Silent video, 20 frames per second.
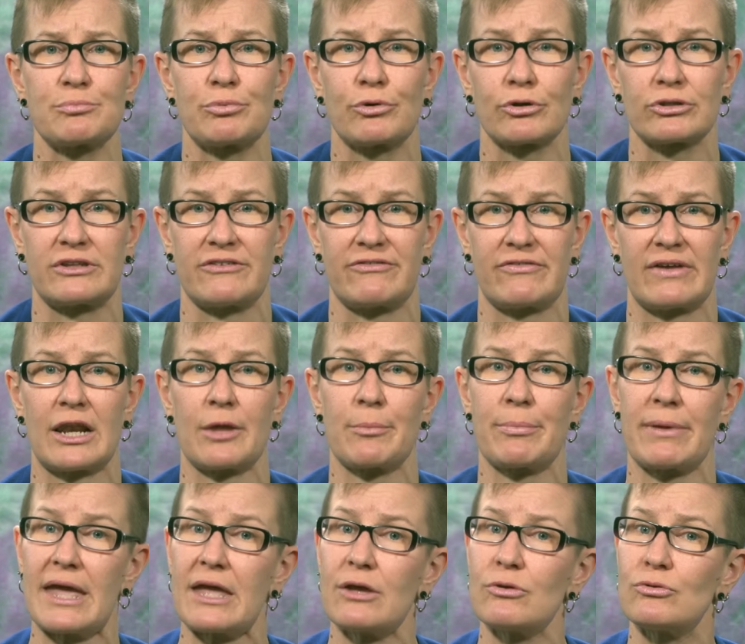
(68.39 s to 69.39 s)
pour
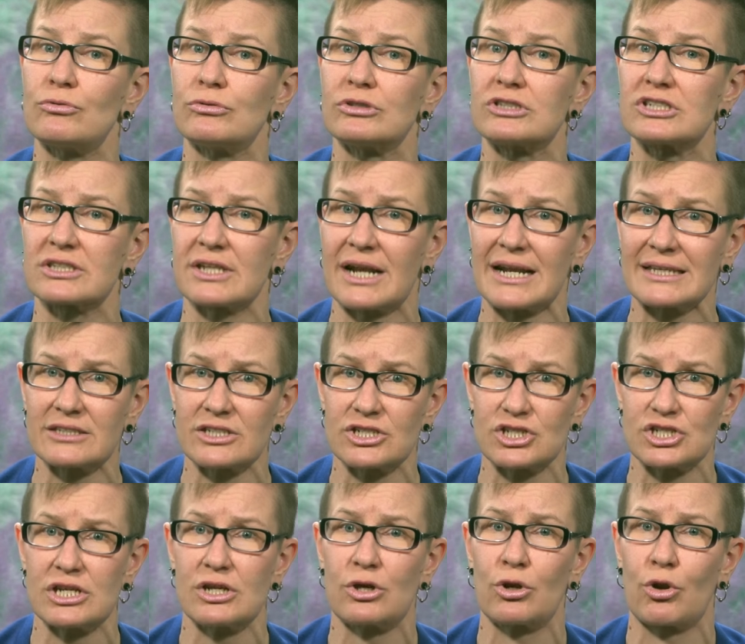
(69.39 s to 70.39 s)
développer une
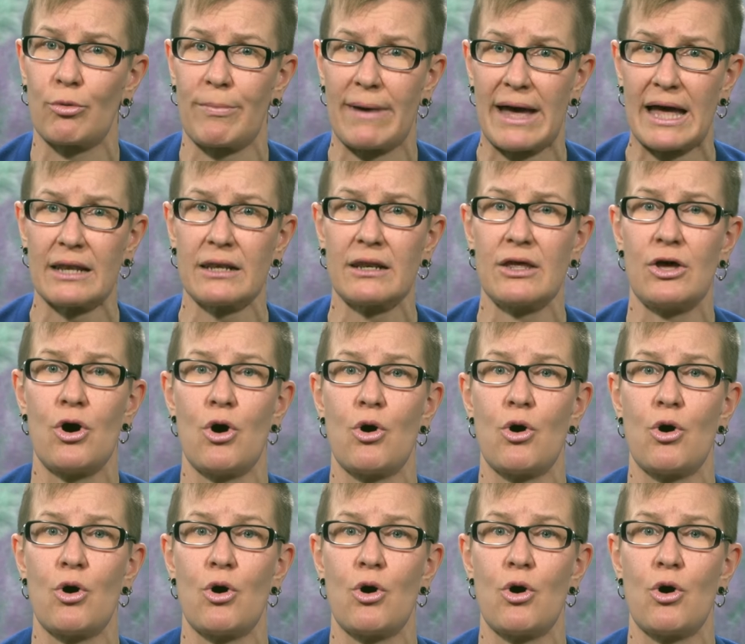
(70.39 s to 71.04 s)
stratégie globale